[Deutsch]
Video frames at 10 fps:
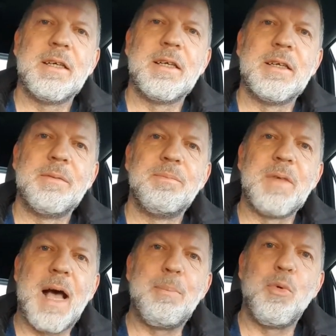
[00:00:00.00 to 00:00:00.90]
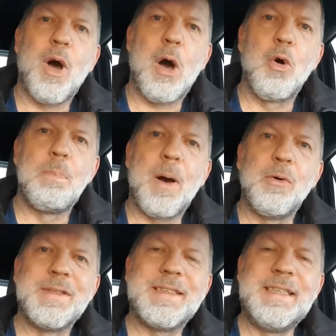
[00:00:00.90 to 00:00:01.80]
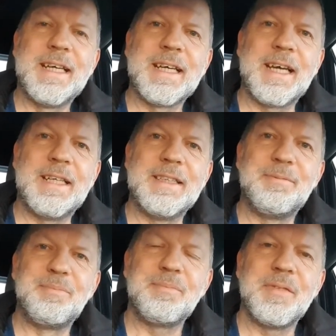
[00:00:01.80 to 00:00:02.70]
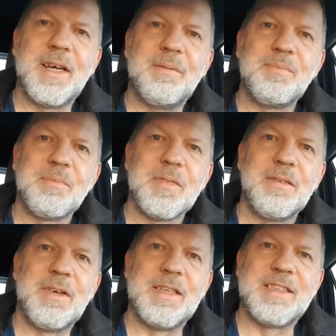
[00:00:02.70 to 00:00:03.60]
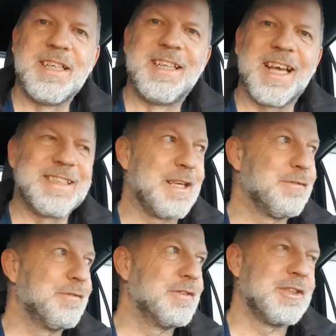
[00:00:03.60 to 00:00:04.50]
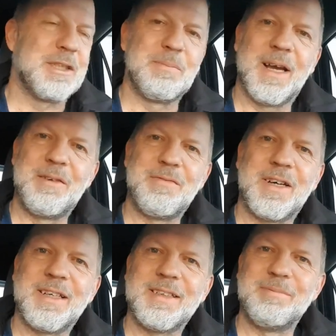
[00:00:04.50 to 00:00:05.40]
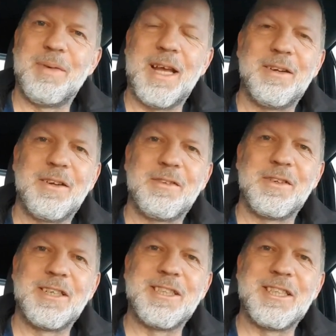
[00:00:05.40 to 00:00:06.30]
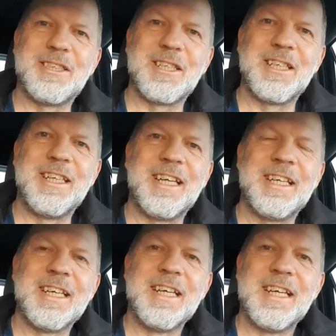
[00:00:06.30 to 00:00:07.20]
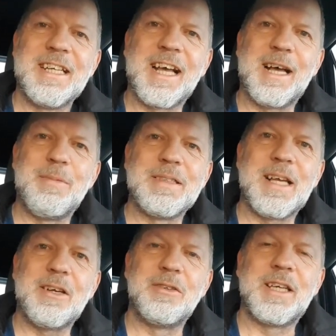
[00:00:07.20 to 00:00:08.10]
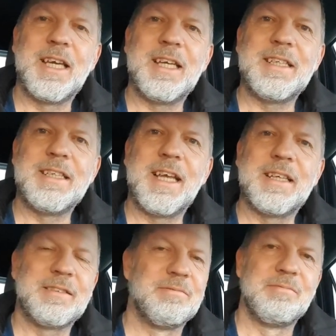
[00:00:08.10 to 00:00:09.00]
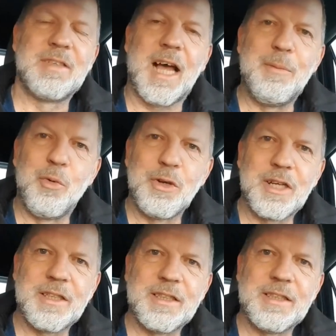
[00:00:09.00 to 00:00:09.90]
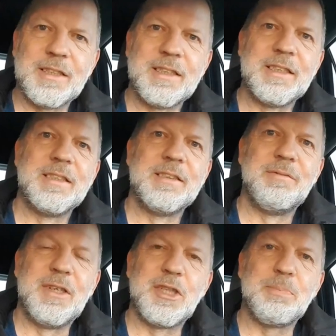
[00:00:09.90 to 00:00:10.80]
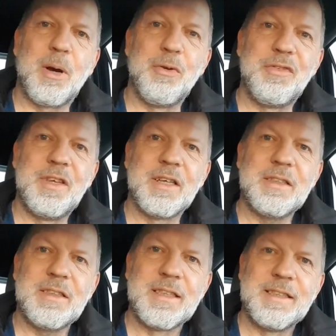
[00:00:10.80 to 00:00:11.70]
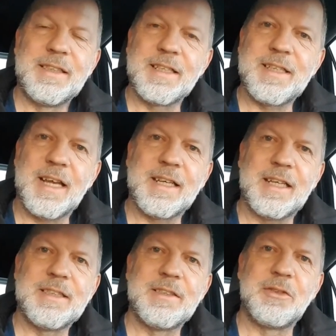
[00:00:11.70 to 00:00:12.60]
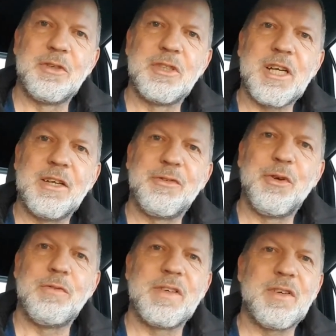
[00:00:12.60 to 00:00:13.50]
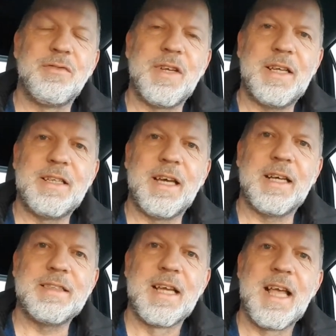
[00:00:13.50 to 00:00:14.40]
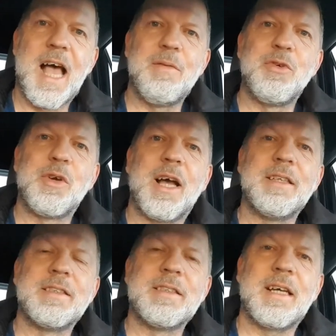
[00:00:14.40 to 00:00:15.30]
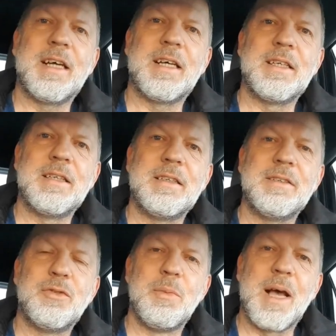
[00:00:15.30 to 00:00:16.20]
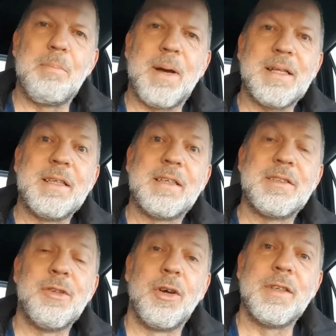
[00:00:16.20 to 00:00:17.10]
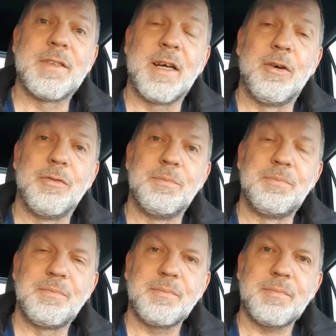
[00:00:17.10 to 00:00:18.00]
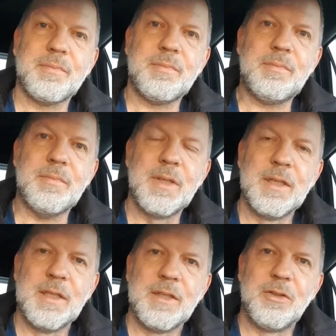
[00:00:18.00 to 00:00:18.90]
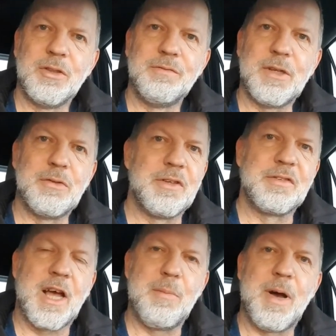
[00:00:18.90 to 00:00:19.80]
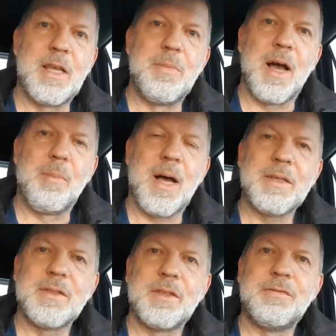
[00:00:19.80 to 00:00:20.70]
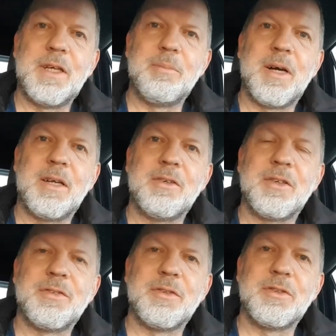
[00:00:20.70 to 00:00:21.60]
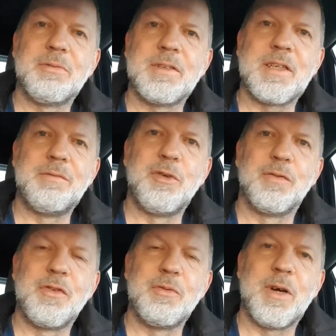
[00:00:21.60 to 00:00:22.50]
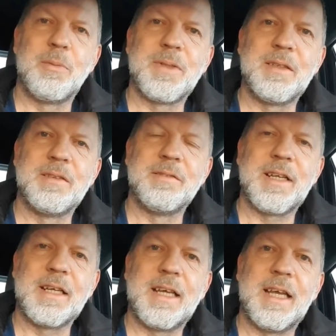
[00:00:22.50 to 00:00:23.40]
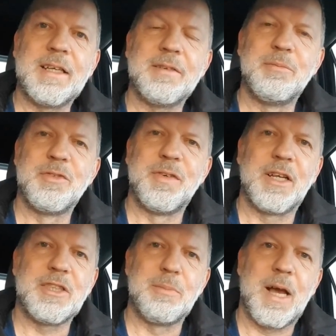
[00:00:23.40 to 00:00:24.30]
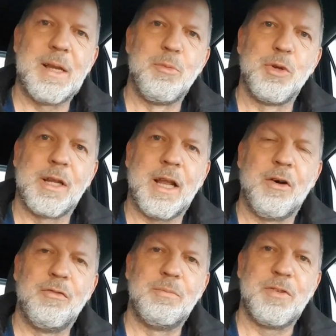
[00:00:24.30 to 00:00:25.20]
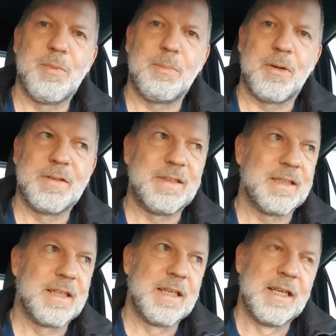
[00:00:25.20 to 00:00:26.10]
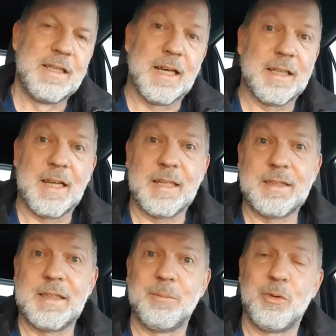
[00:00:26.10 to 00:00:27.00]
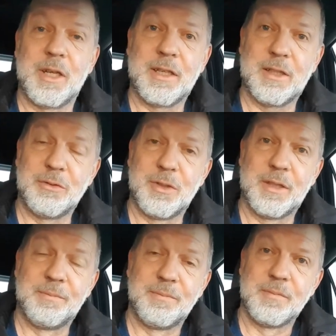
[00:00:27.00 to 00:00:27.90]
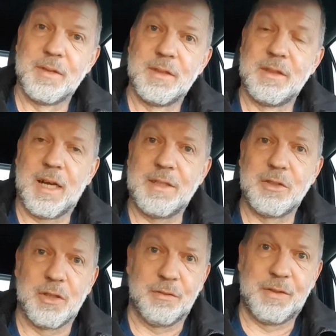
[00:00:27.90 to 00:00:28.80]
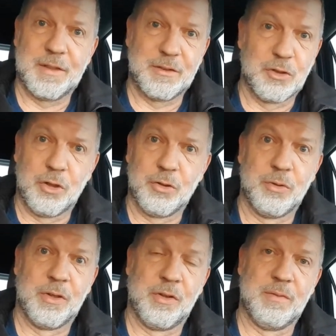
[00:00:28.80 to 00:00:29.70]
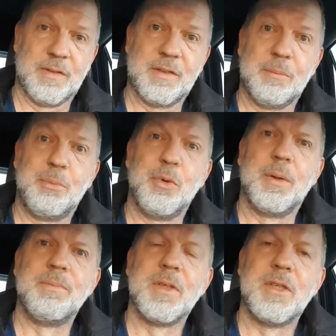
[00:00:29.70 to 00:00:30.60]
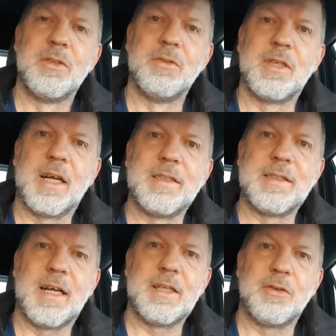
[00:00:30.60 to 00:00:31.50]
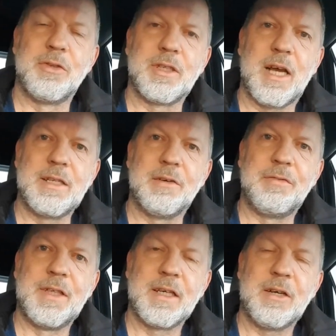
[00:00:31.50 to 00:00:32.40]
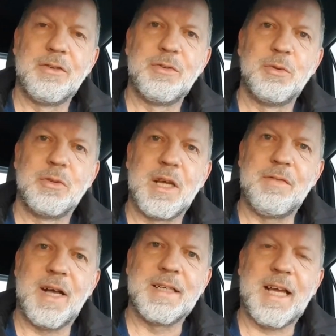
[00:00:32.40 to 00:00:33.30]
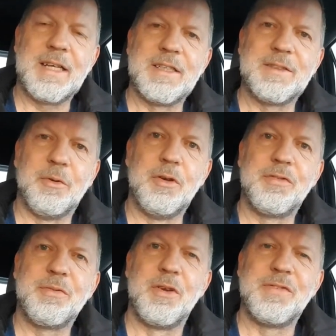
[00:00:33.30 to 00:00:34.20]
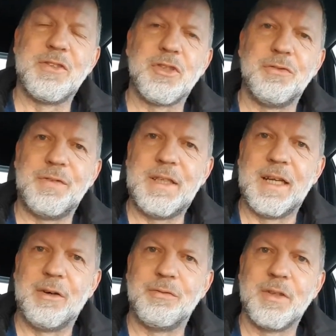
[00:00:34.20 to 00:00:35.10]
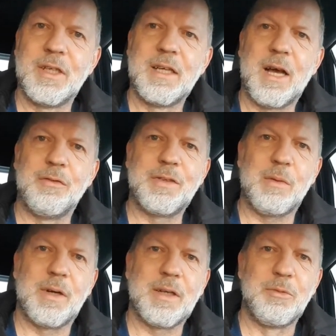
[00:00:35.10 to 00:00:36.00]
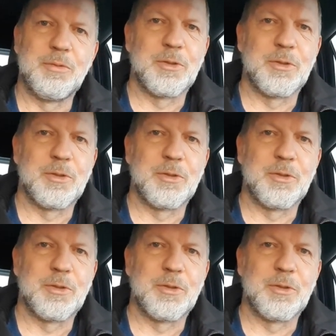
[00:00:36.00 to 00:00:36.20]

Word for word: ähm, Abo auch pausieren. Ja, wenn du Interesse hast, schick mir einfach ein Mail oder so, dann schicke ich dir den Link. Da kann man sagen, okay, die nächsten drei Monate will ich pausieren. In der Zeit kannst du natürlich alles hören, was auf dem Handy hast, aber du kannst da zum Rabatt nichts Neues kaufen. Und wenn du das dreimal im Jahr machst oder viermal oder so, ich weiß gar nicht, wie oft das überhaupt dann, dann geht, muss vielleicht immer einen Monat laufen, bis man pausiert, ja, dann hast du im Monat halt nur 30 oder 40 Euro oder sowas Gebühr und kannst da halt auch nur drei oder vier raussuchen, aber halt keine zwölf. Zwölf sind schon viel auf, auf Dauer. Da muss